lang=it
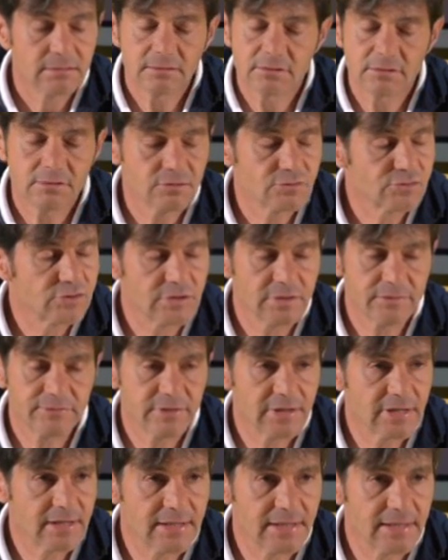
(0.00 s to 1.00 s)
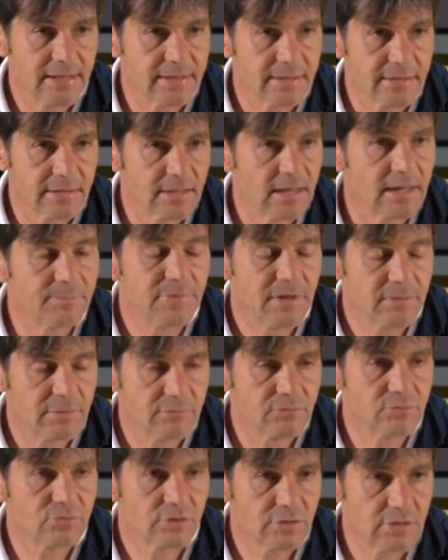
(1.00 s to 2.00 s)
non significa niente, abbiamo
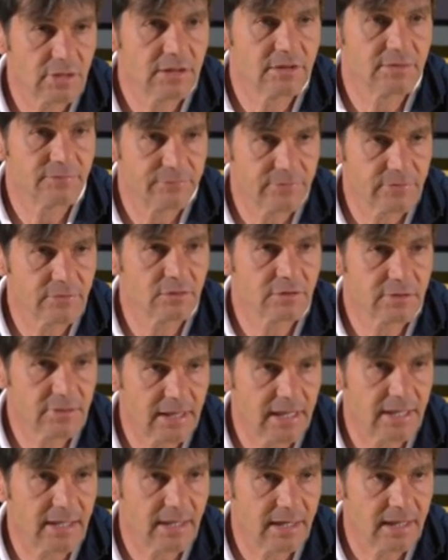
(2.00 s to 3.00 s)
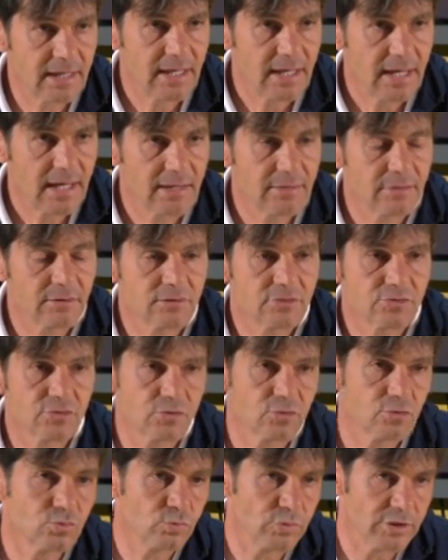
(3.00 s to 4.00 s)
avuto delle difficoltà, eh,
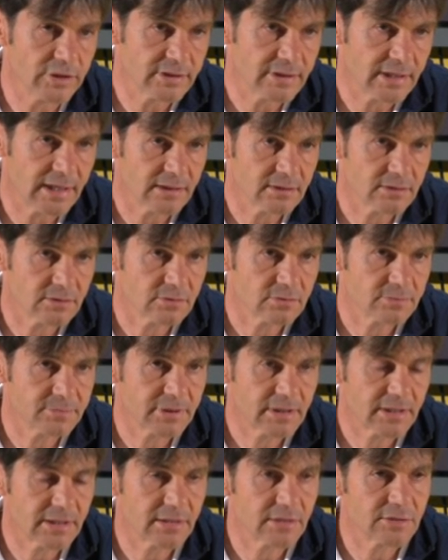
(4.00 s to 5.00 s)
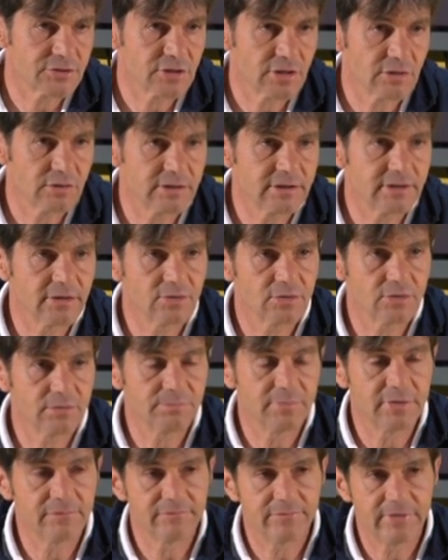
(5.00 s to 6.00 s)
sono due intanto, perché c'è il tiro di
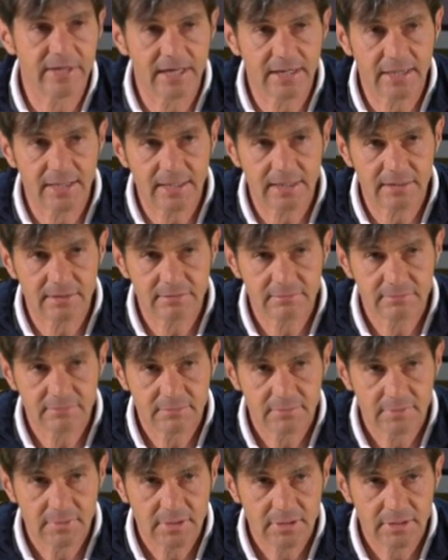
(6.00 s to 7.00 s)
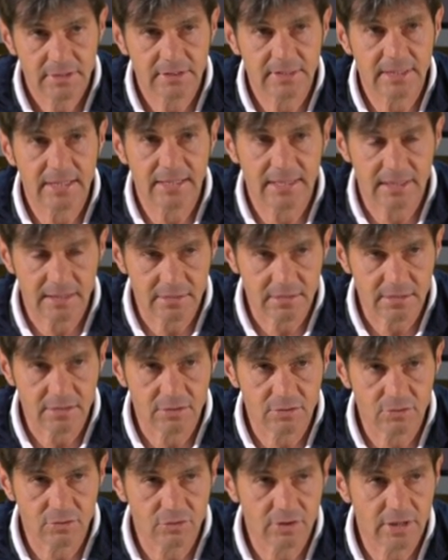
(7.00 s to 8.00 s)
Benvenga nell'area di
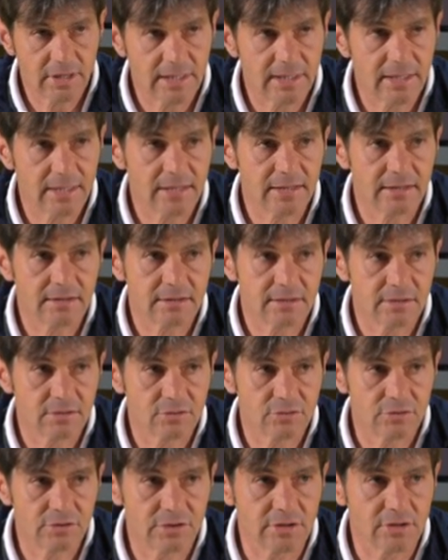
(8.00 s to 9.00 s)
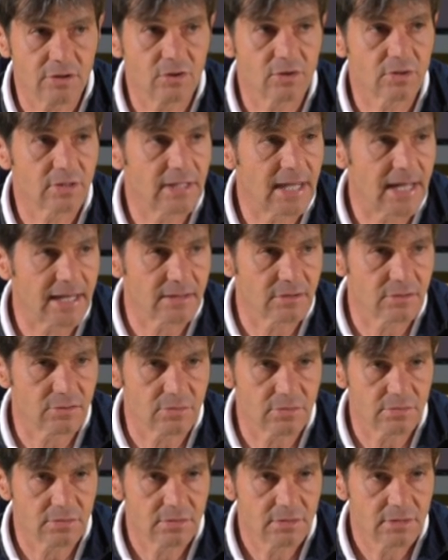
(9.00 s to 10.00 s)
rigore e il tiro di
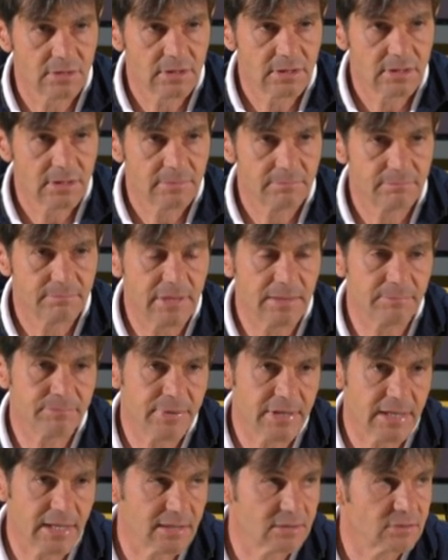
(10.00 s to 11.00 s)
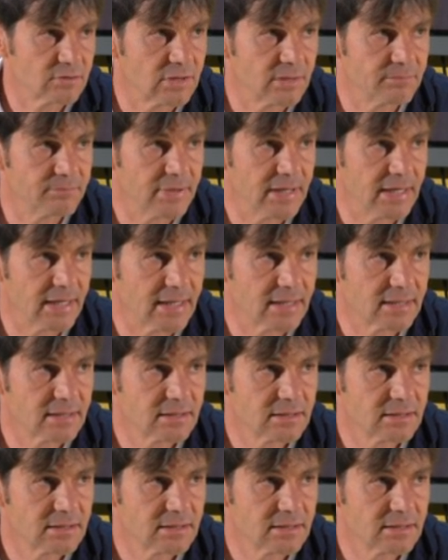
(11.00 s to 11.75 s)
Orlando ben parato da Belar.